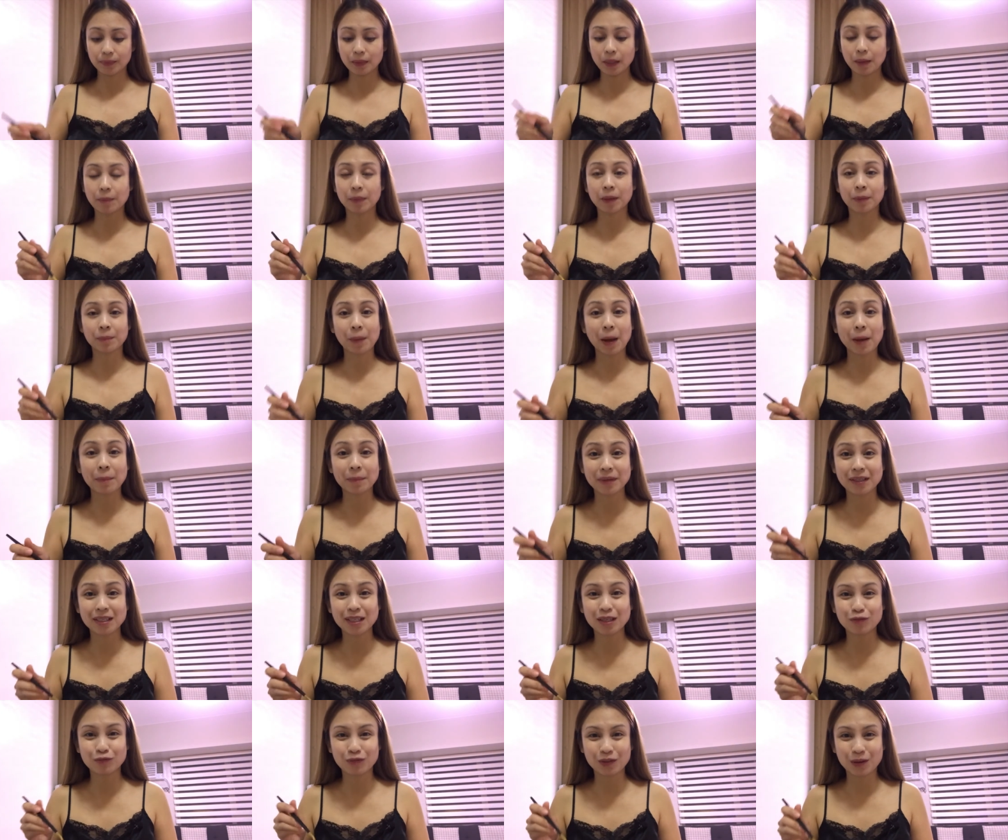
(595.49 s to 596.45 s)

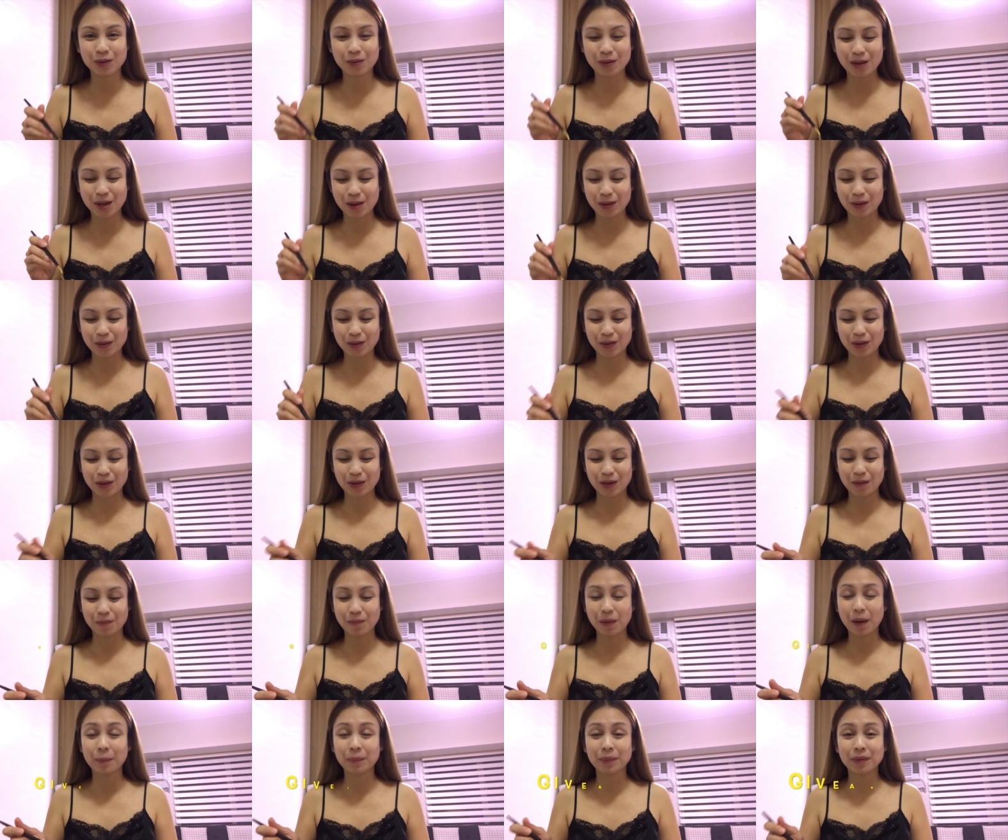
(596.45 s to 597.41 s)
magpapa-giveaway ako.
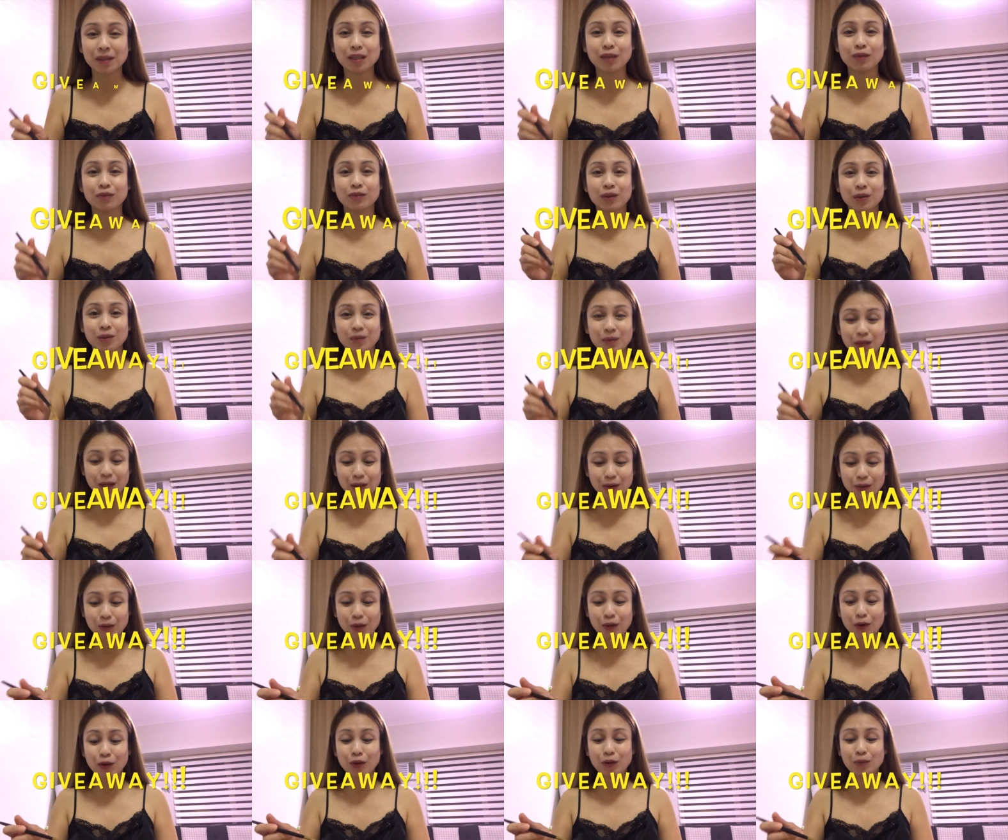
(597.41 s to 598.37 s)
Ipapa-giveaway
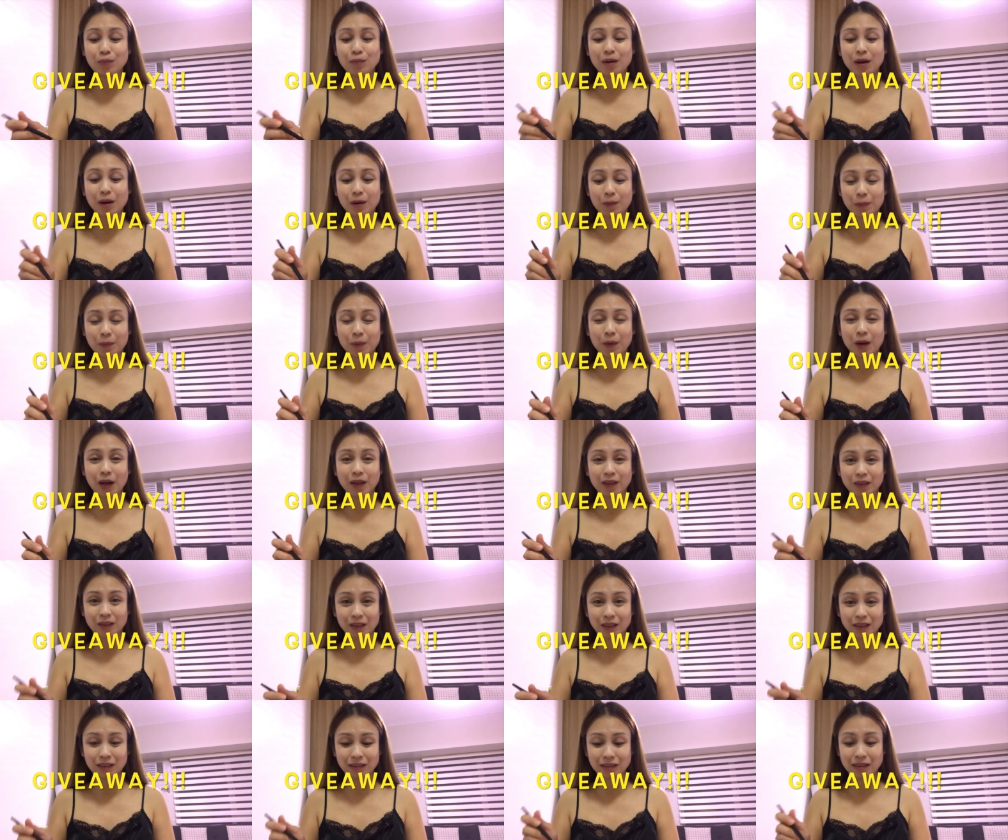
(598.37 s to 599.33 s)
ko yung mga
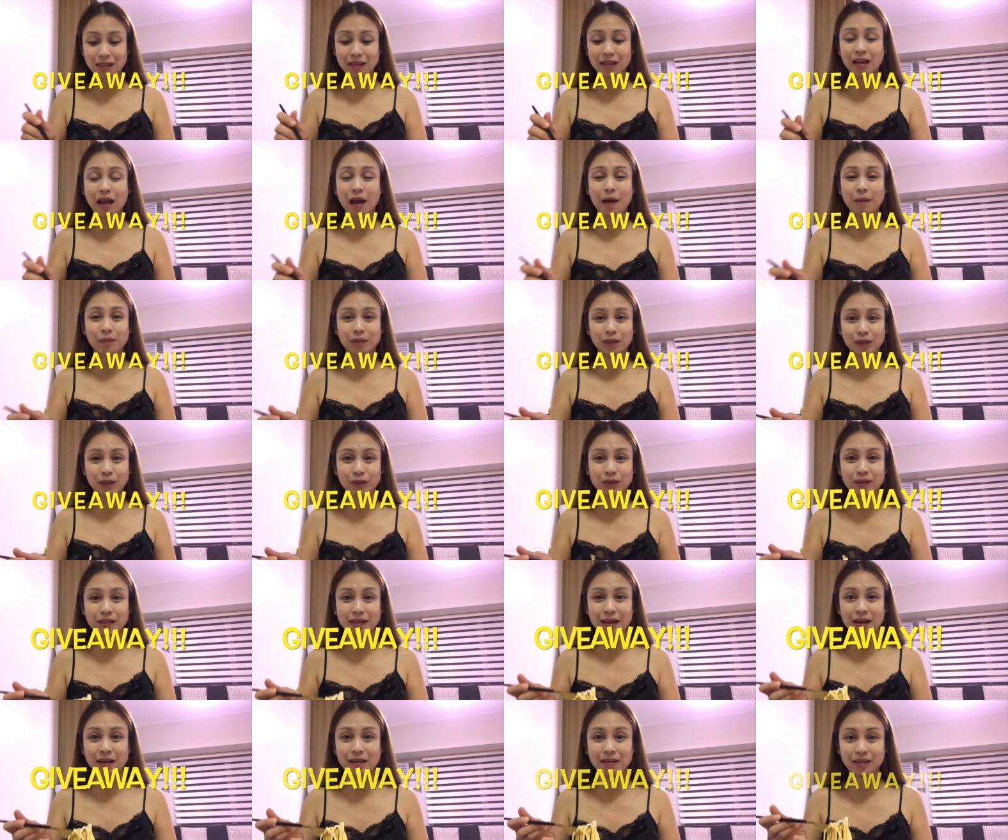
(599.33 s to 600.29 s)
products na gamit ko
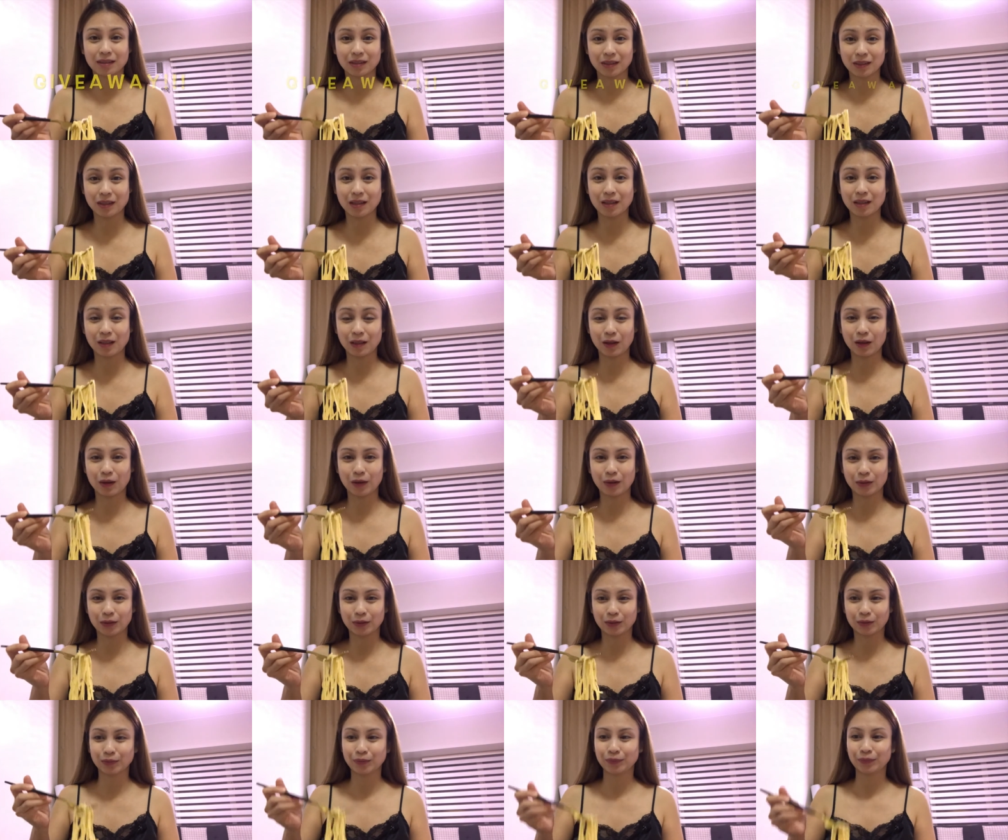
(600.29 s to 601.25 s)
sa skin
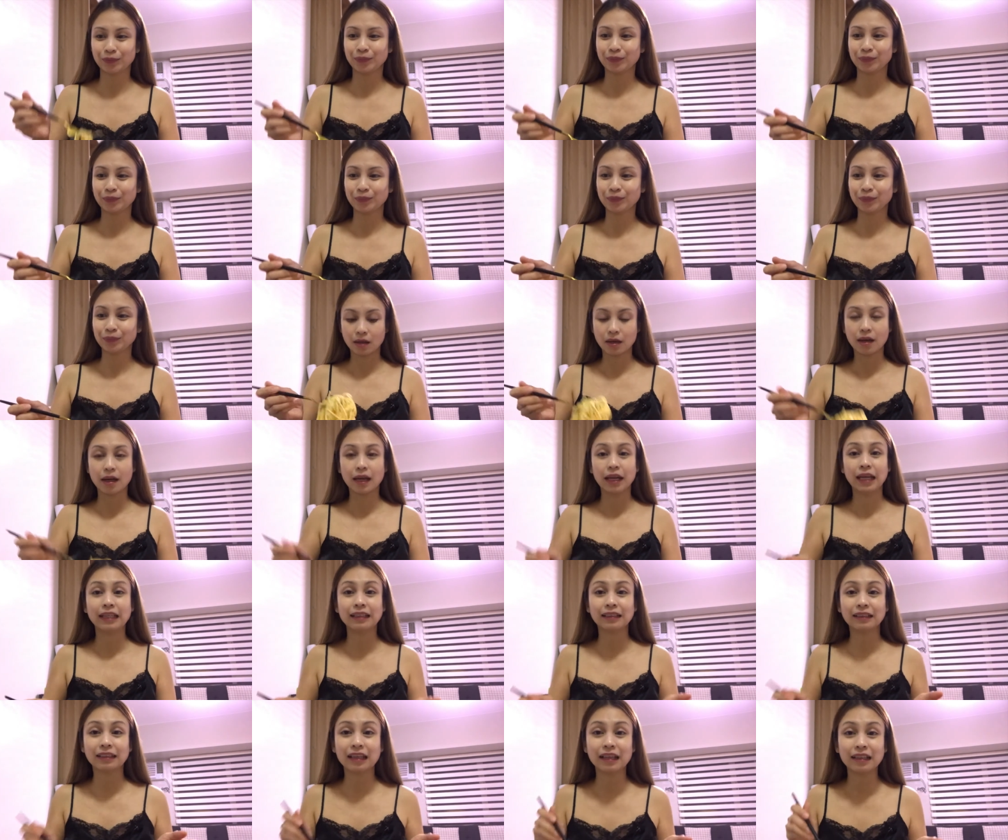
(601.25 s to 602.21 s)
ko.
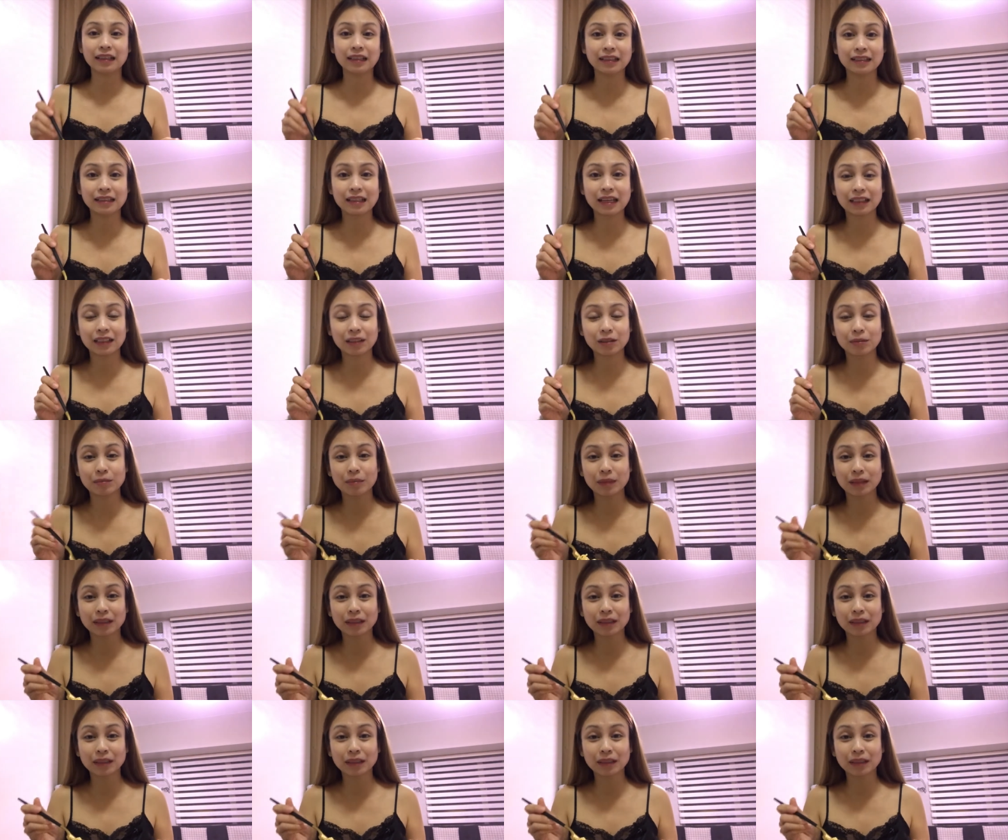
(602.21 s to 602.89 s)
Hintayin lang natin